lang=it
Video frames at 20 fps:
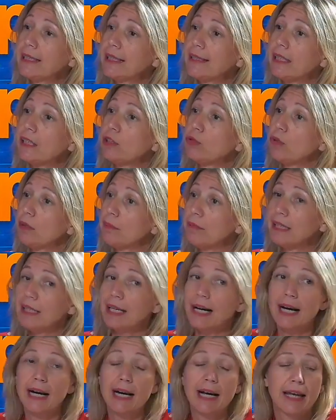che nel
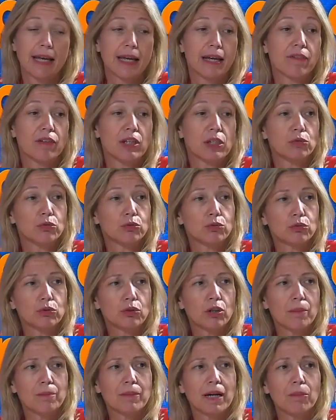2000
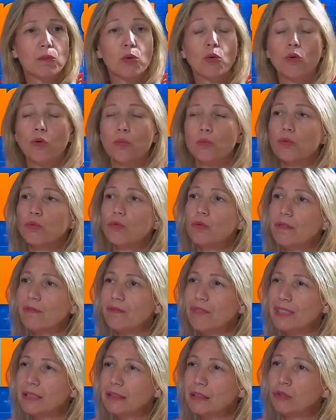2021 abbiamo comunque
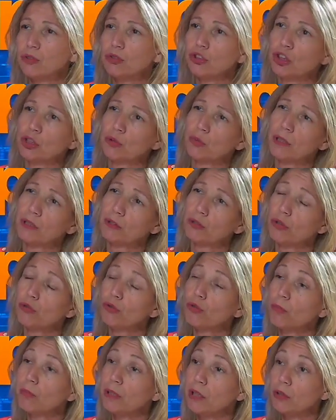investito
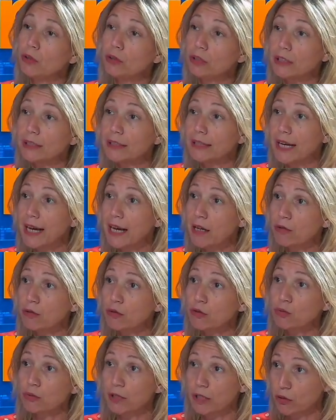58 milioni di euro
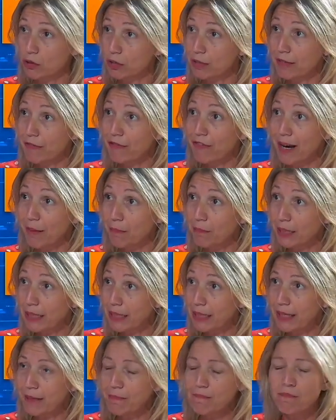sulle nostre
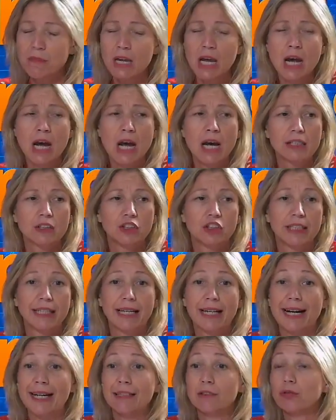fabbriche,
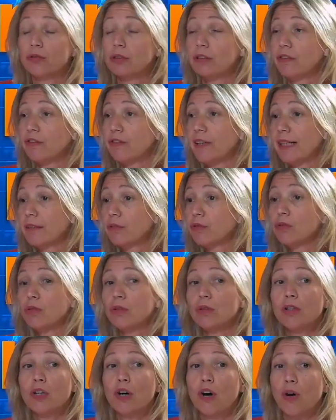generando di
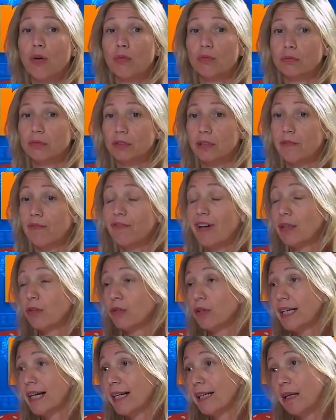fatto un
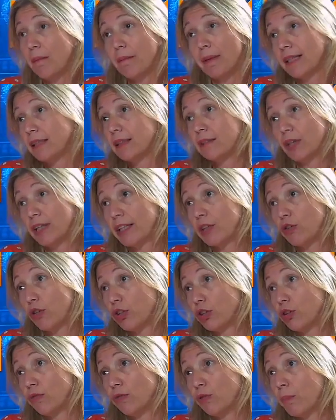valore anche per i
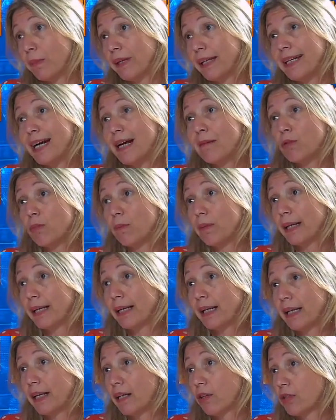territori dove operiamo, certo.
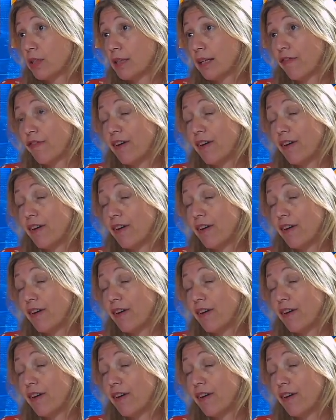perché le nostre